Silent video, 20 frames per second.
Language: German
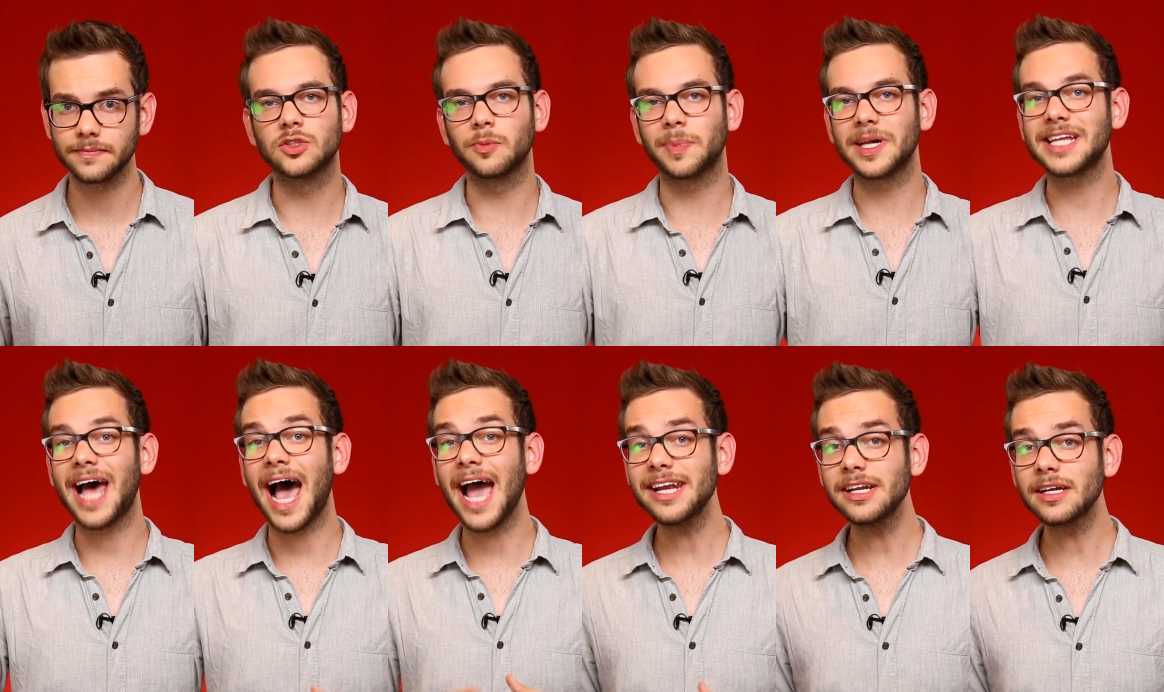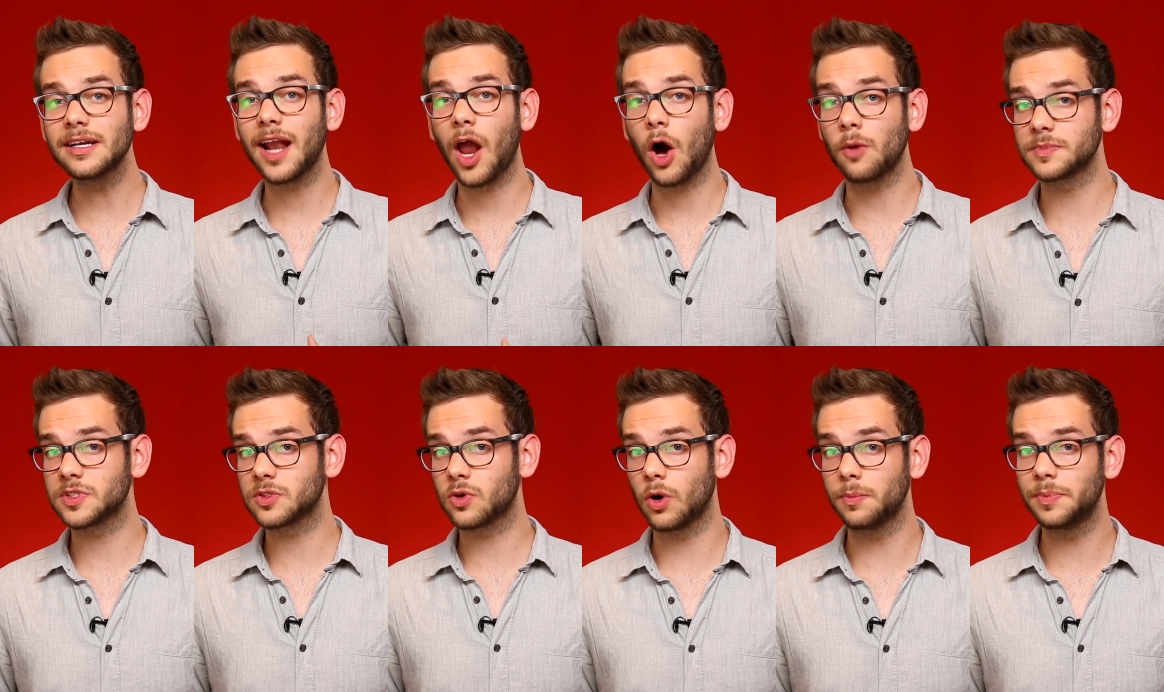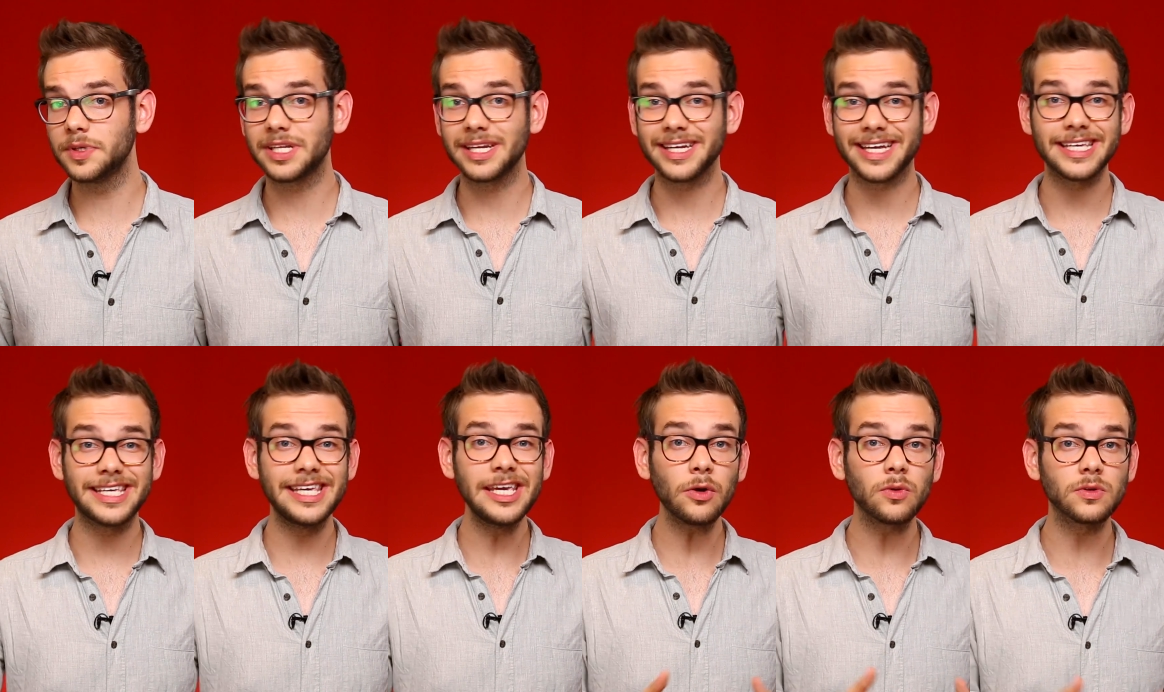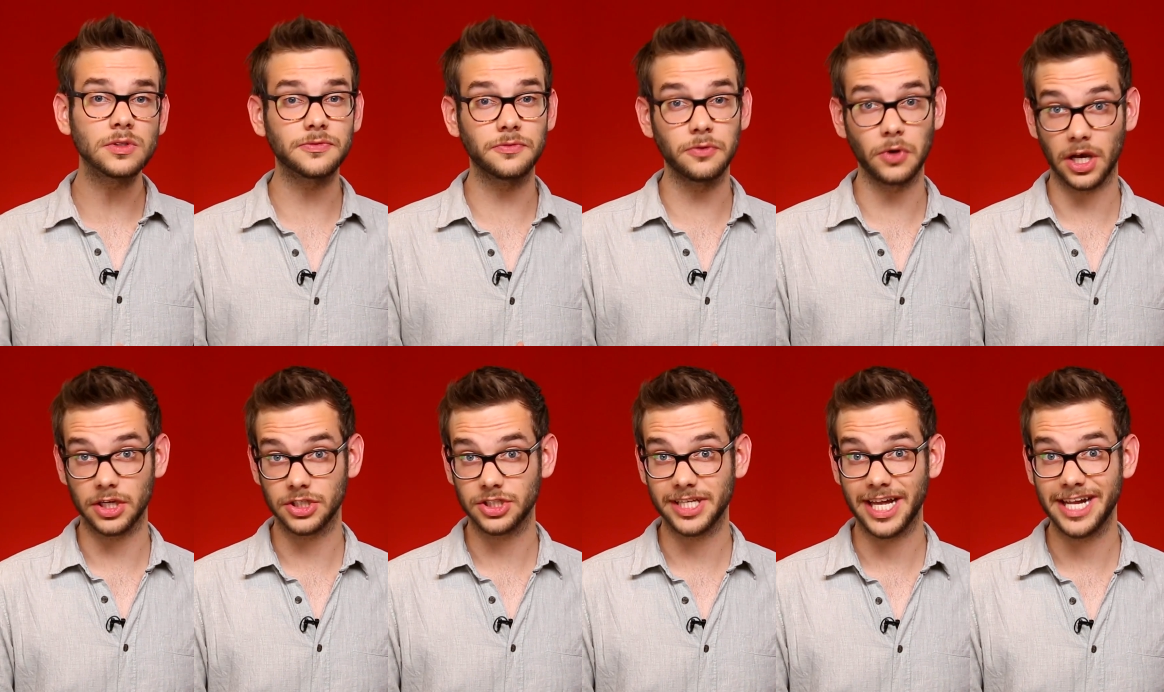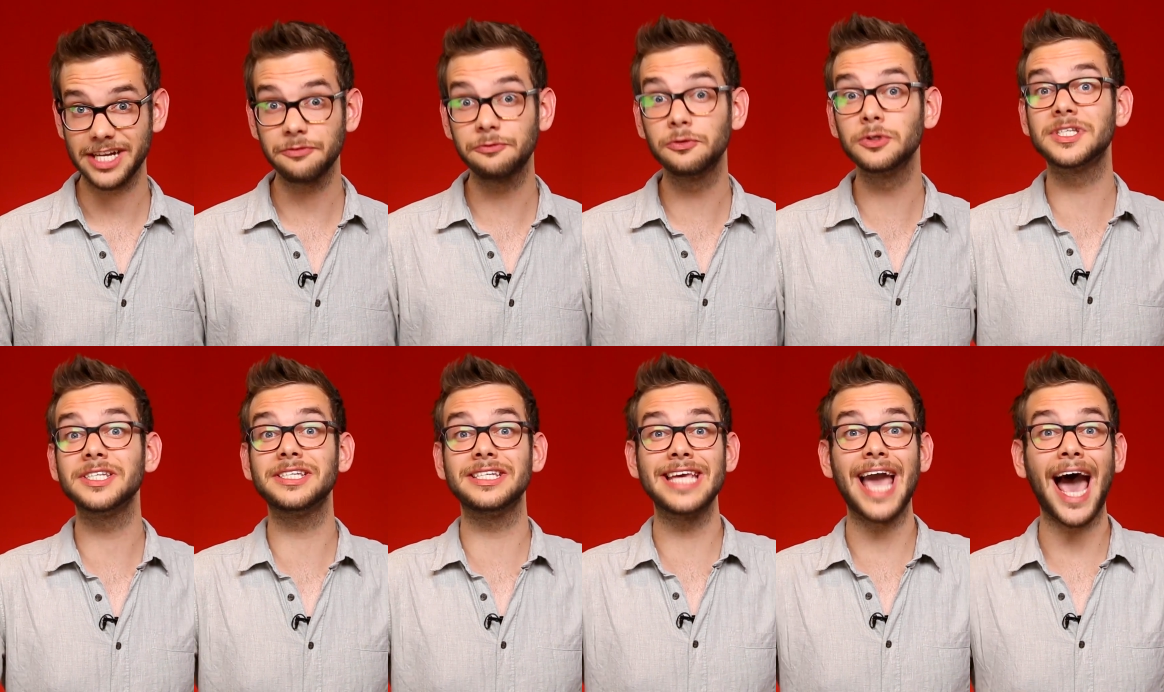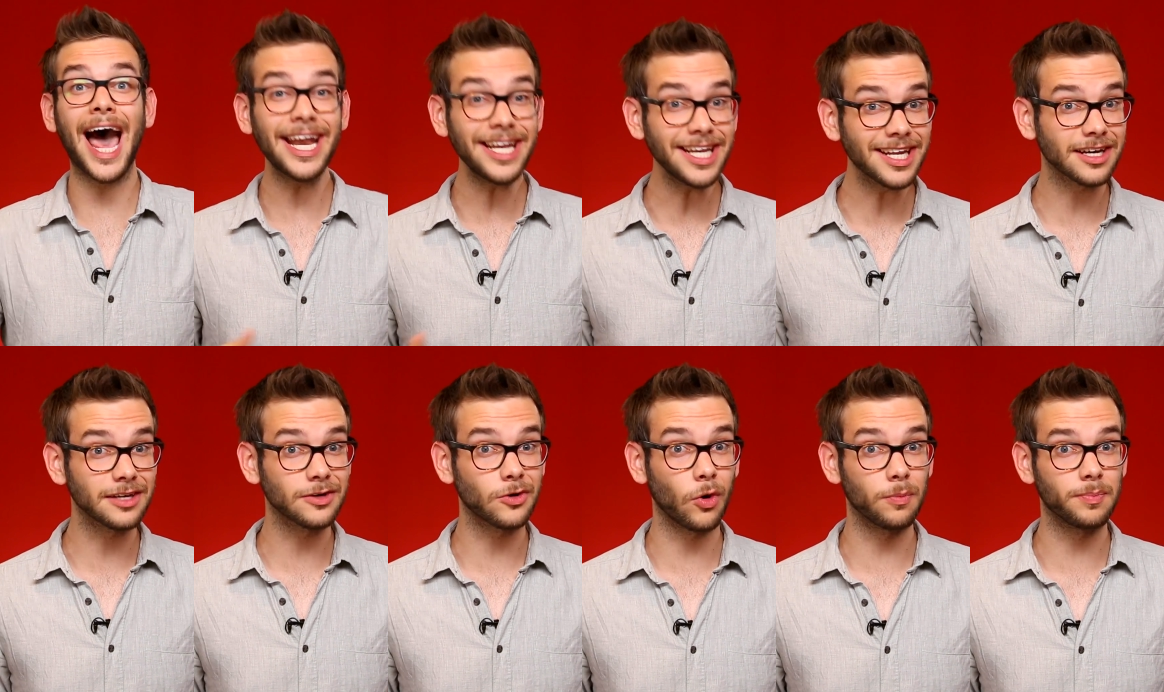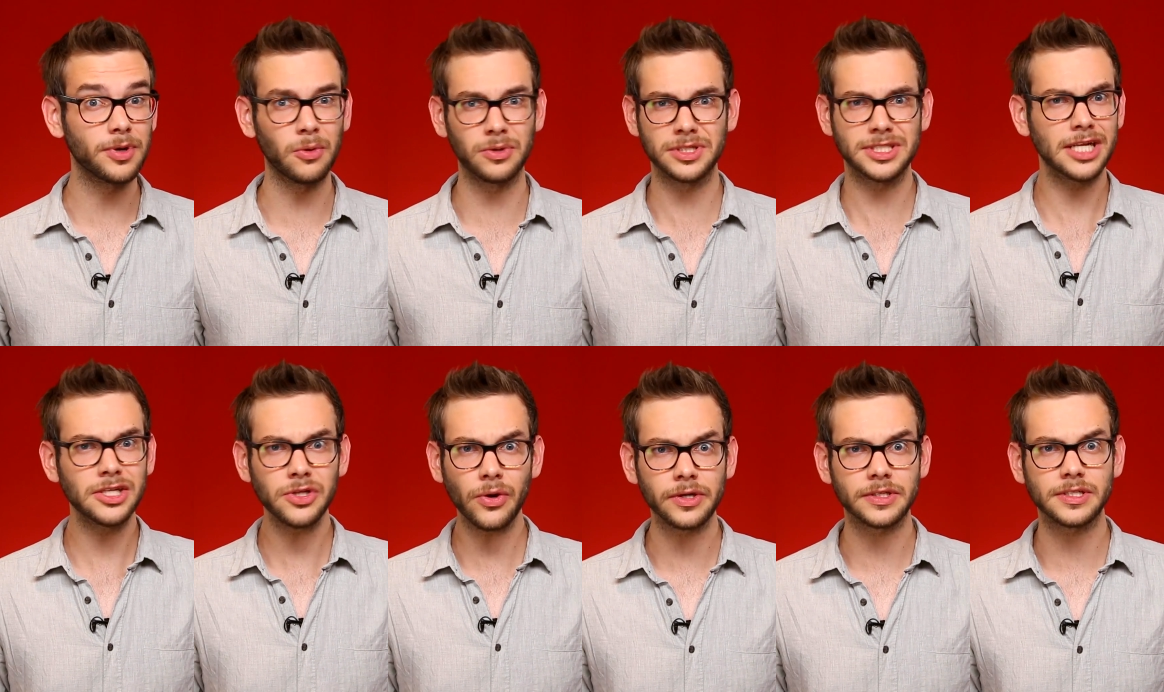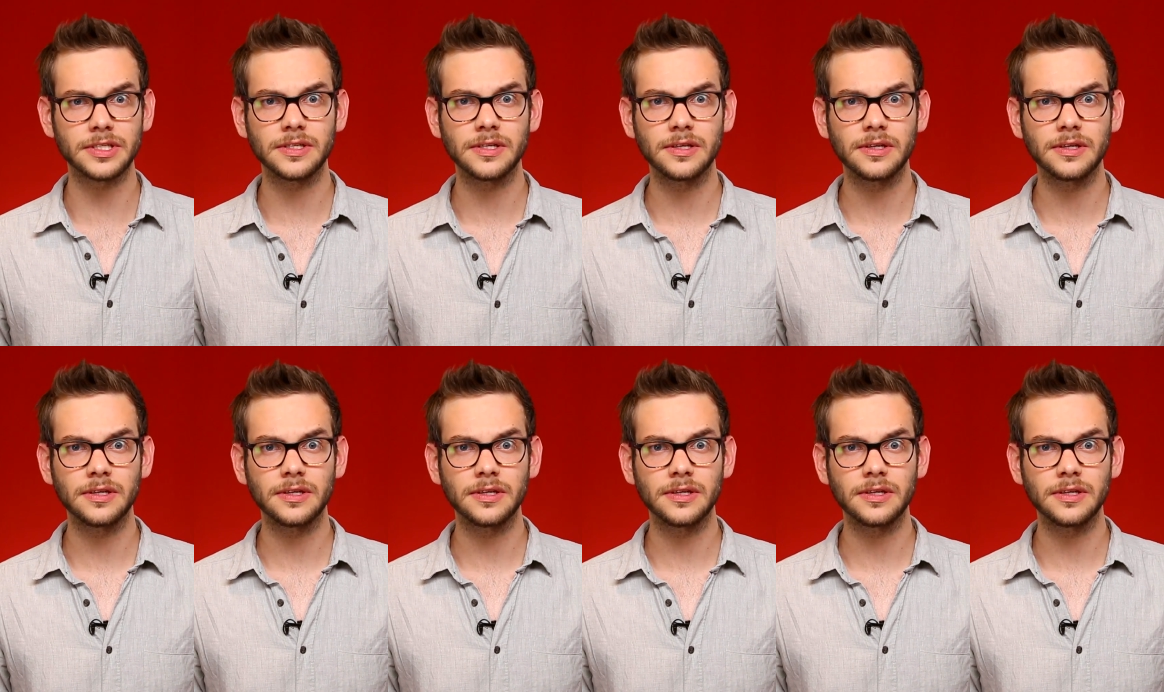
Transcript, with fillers: Sobald eine Glaubensgruppe den Regierungsführer stellt, fühlt sich die andere Gruppe unterdrückt.